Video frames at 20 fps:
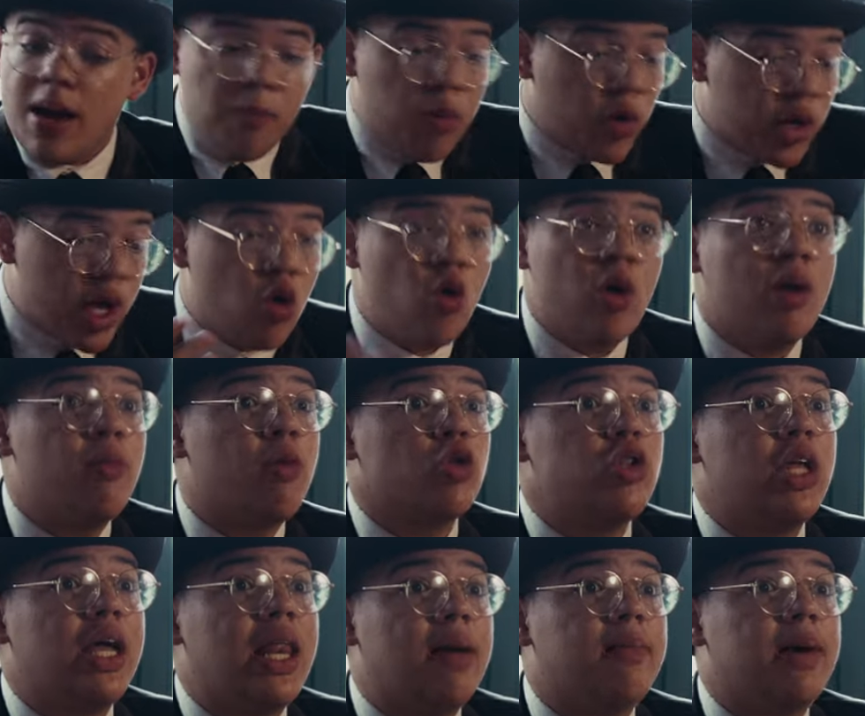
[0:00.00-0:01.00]
Porque con el
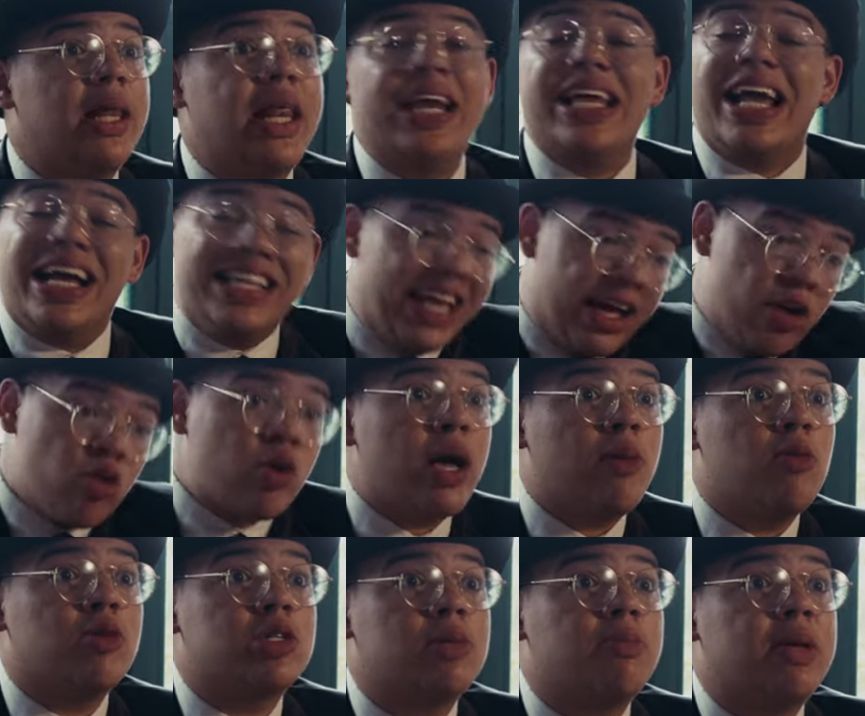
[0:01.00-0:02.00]
brote de la malaria ya nos
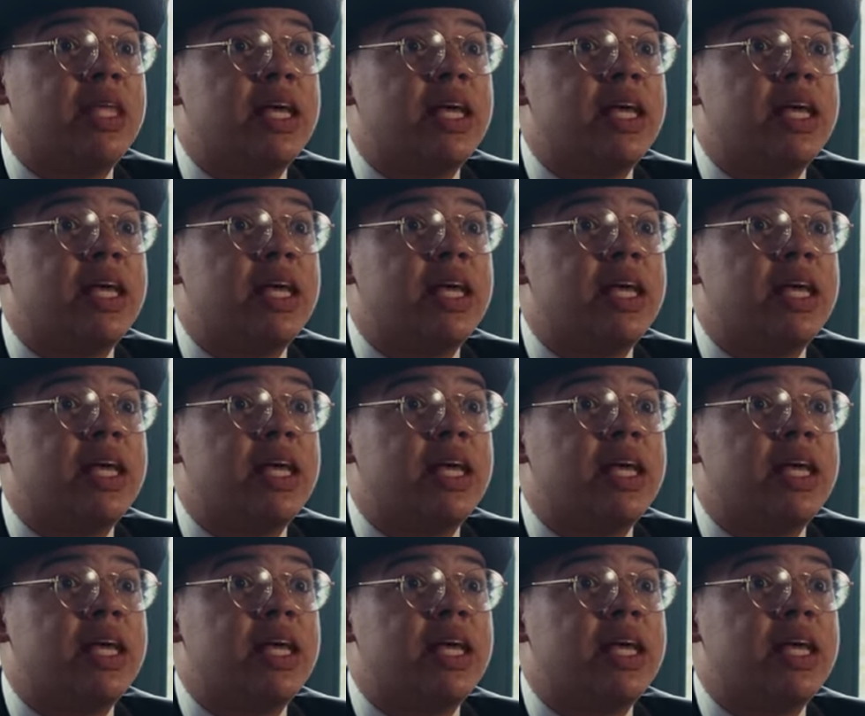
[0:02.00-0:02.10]
quedamos sin